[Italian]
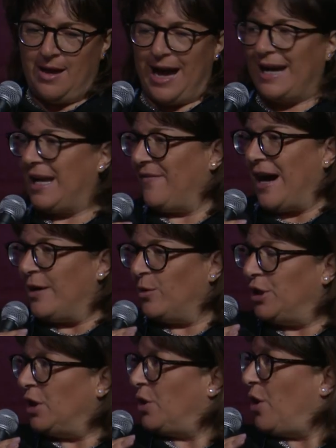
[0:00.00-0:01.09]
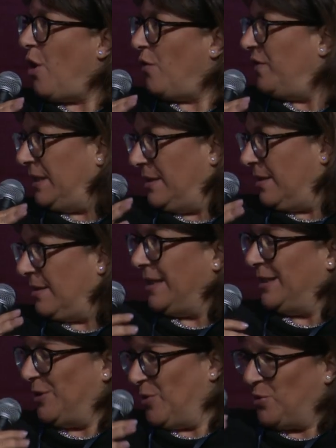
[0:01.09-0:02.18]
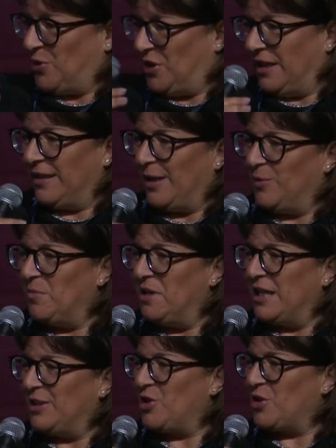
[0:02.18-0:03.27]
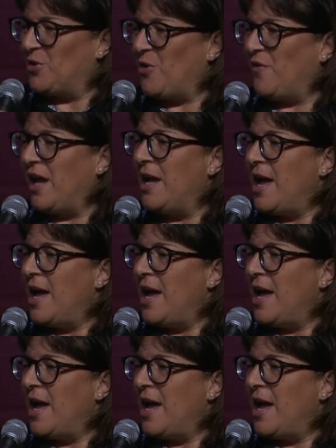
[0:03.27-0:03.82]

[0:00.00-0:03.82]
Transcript: a cavallo del Covid, la dico così, tra il 2019